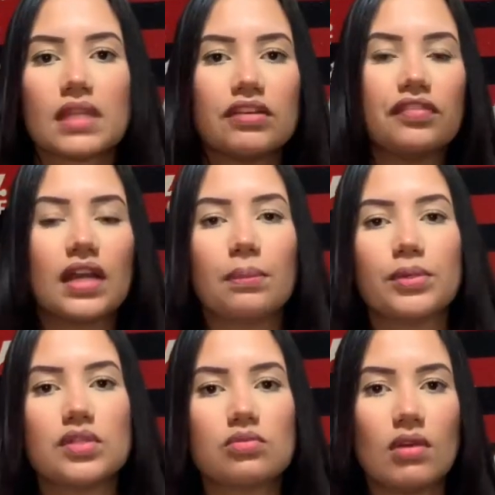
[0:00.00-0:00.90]
fica por
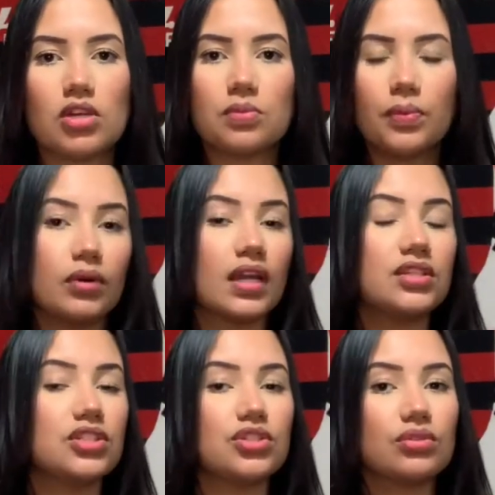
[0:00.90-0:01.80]
isso mesmo, porque a
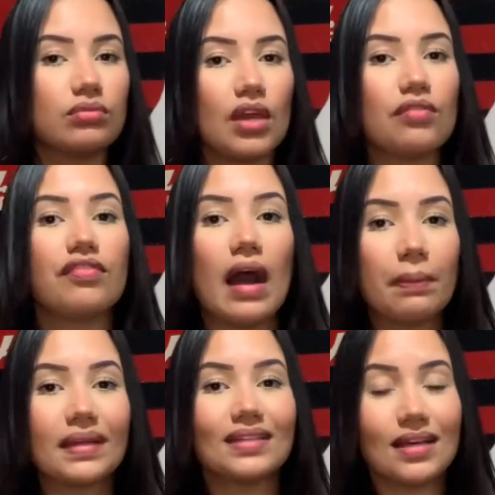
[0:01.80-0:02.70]
gente não tem o VAR
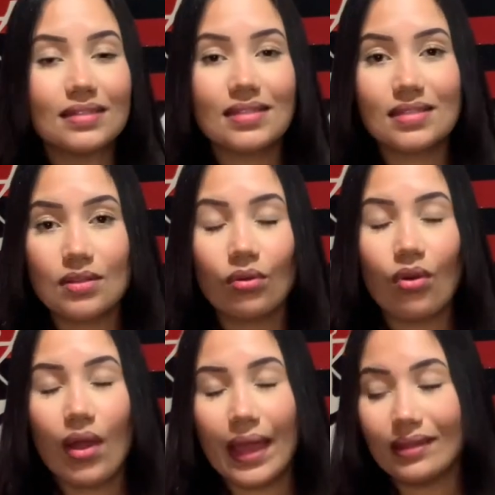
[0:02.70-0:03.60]
para dar a decisão
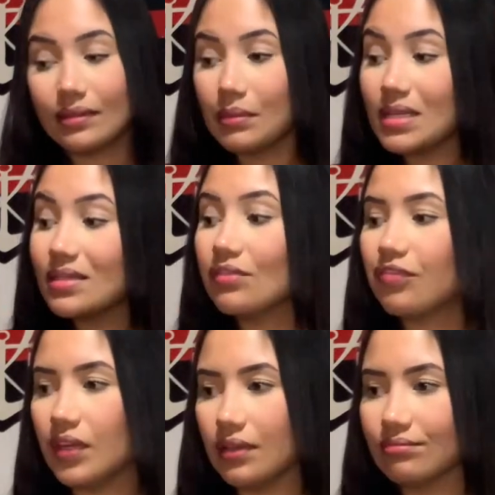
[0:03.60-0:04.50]
correta. Mas
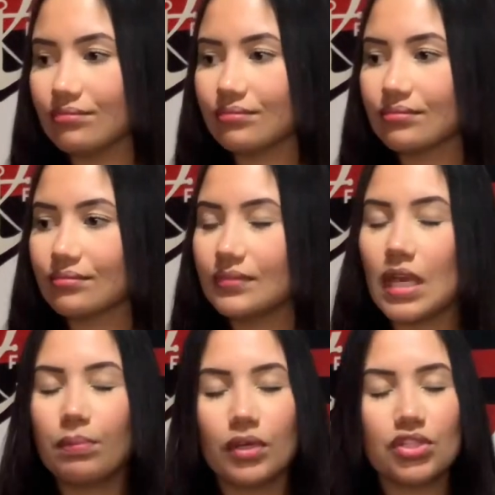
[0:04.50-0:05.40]
enfim,
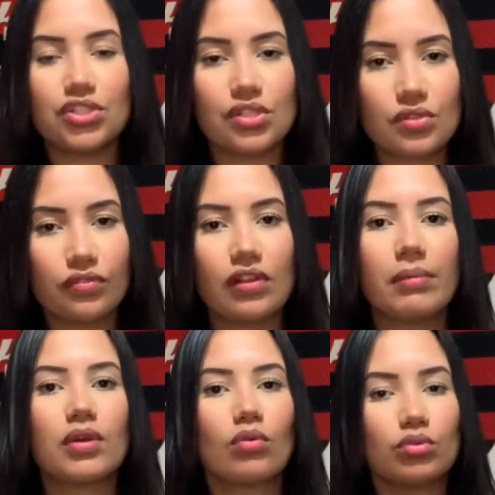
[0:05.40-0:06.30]
depois disso, o
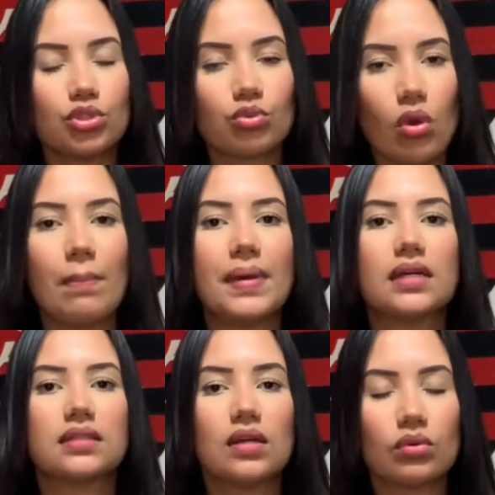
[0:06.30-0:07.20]
Flamengo continuou apertando,